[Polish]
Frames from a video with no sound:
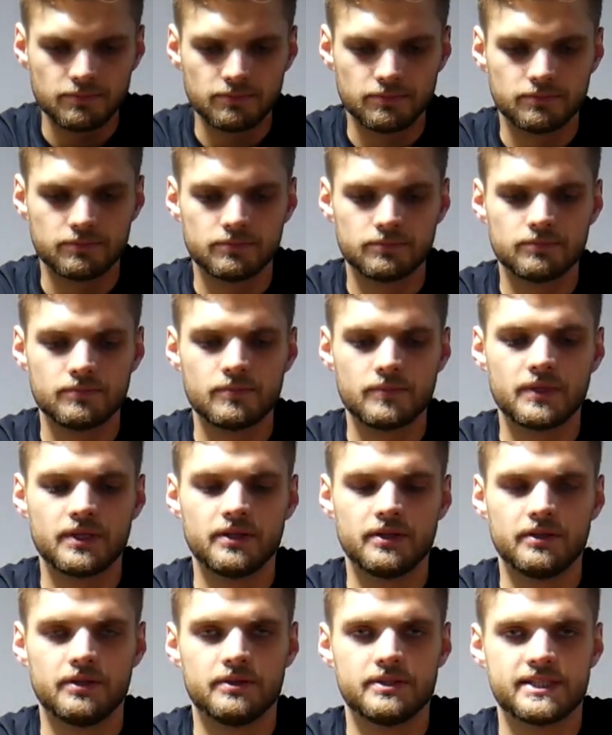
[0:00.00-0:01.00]

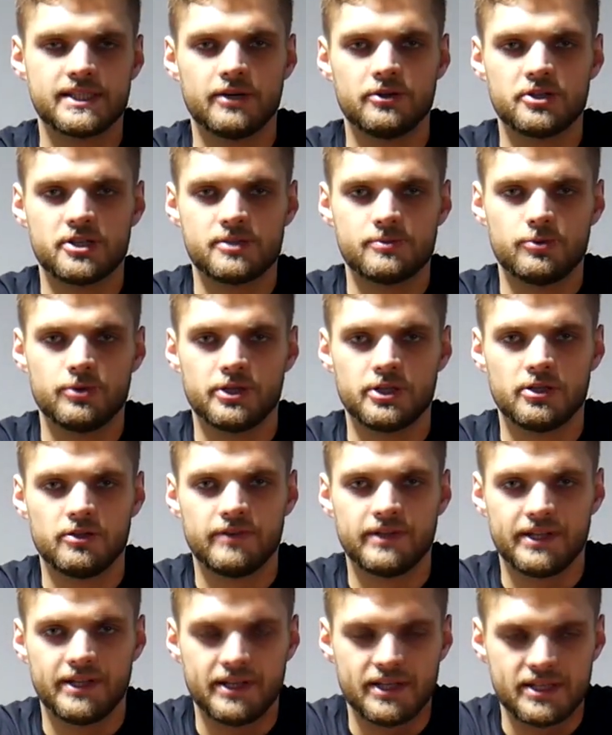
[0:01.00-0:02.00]
mm, cały czas były
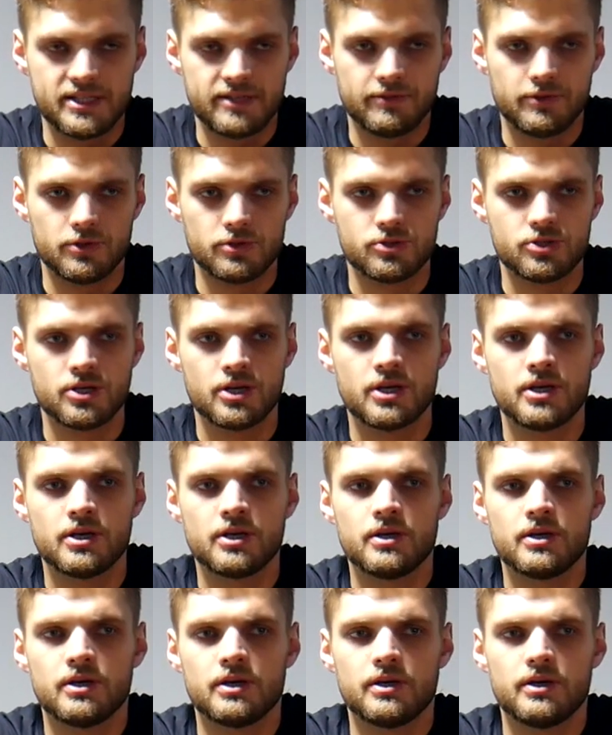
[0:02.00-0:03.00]
kierowane na zewnątrz.
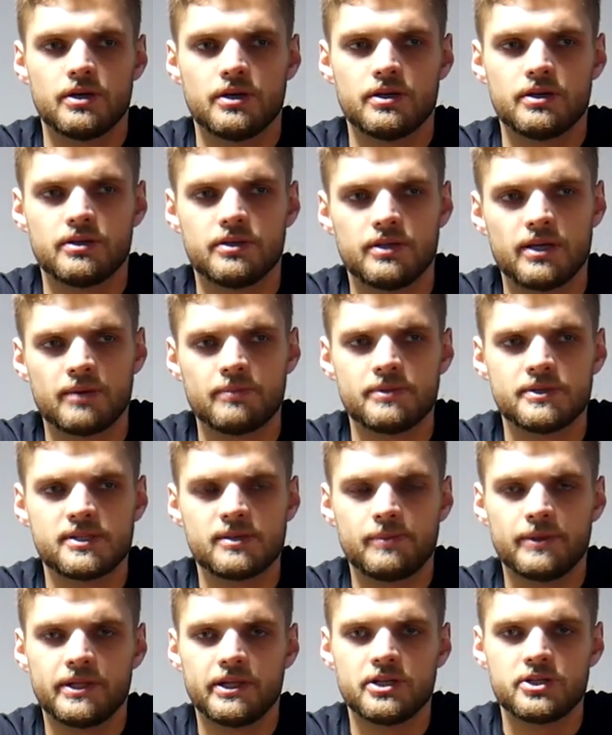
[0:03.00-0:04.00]
E, jakby
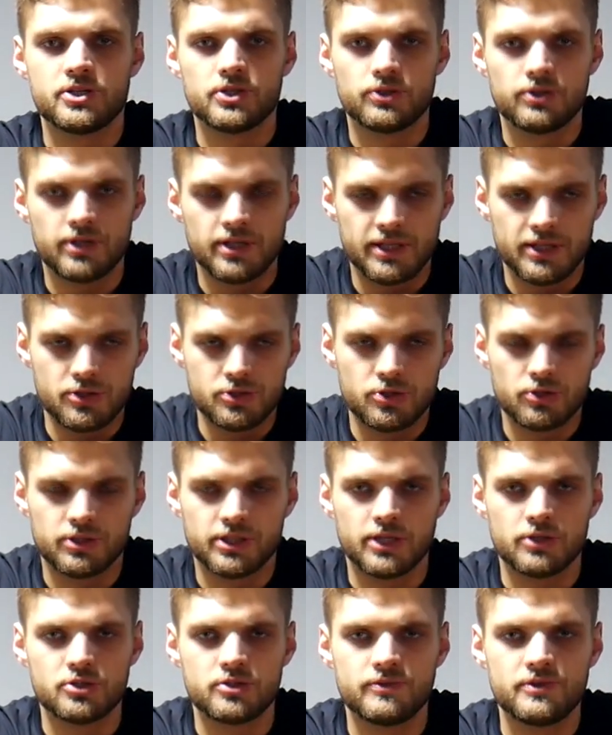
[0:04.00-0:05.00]
zapadanie się kolana do
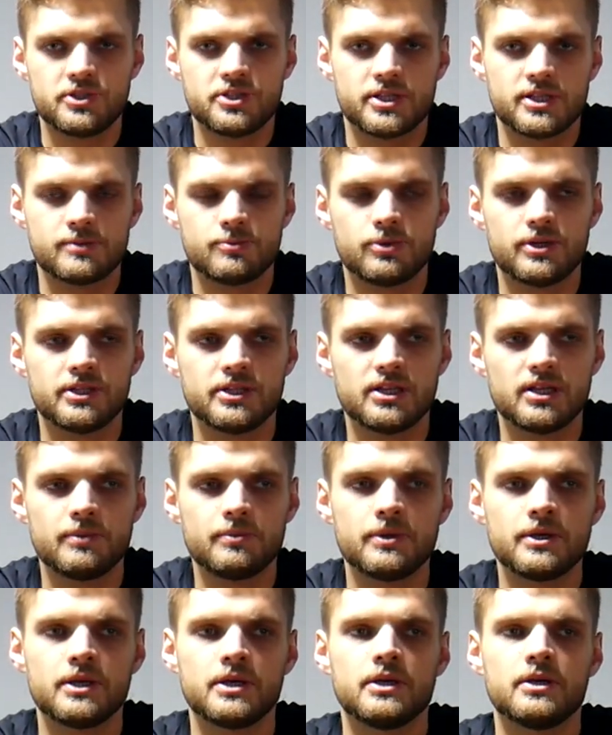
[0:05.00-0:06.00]
środka oczywiście jest
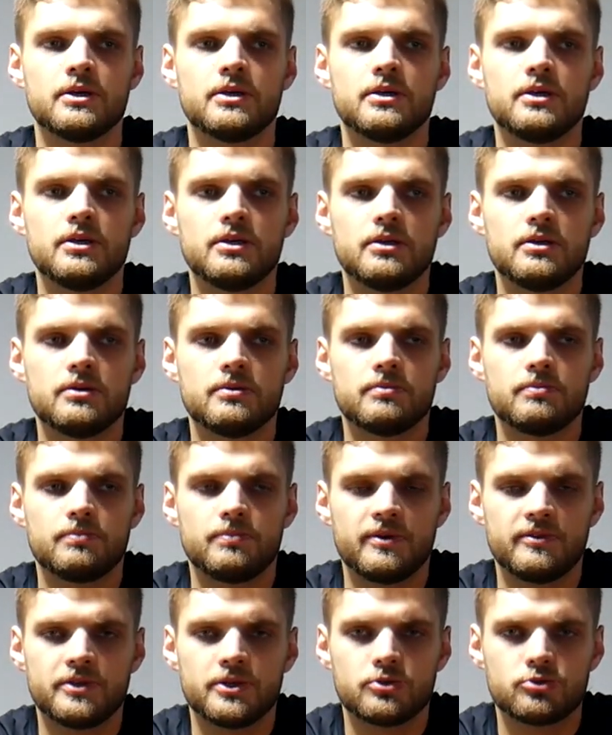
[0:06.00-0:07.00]
błędem, i
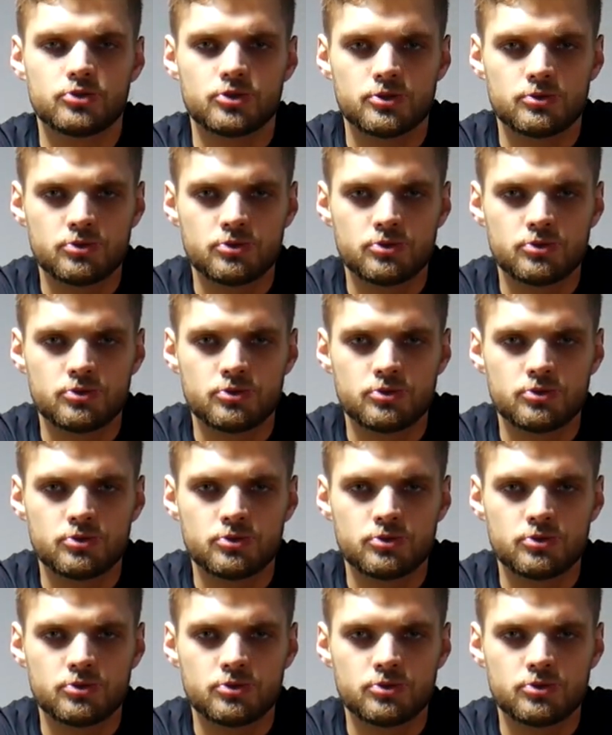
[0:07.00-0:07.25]
pewnie już to